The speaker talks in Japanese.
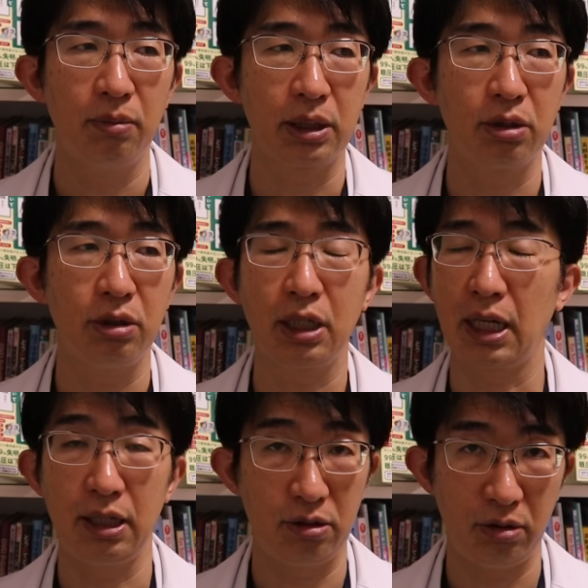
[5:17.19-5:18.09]
まあ、急に
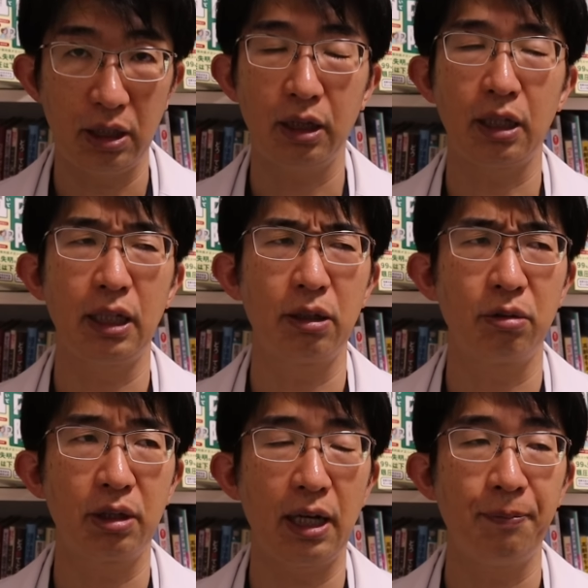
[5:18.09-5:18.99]
回収になったりだ
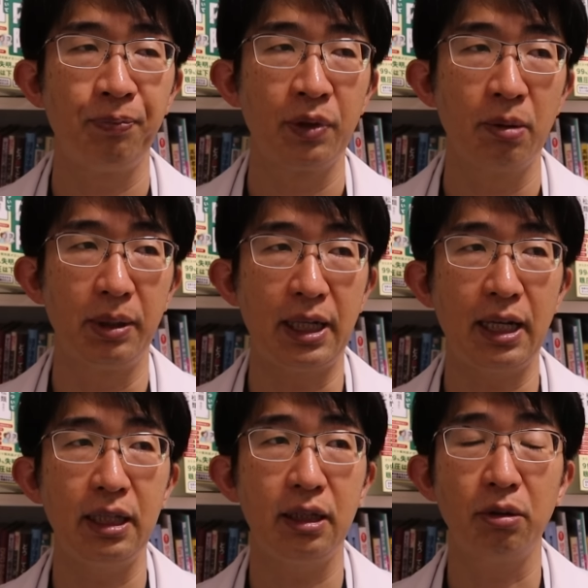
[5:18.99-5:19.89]
とか、まあ、
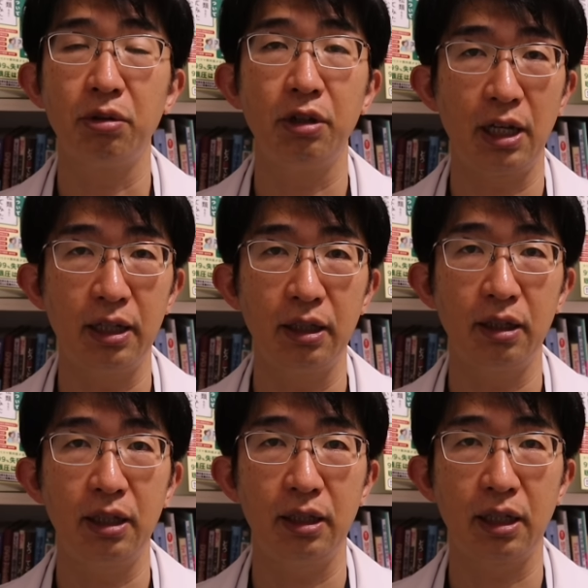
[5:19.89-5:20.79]
ないってお薬があるんですね。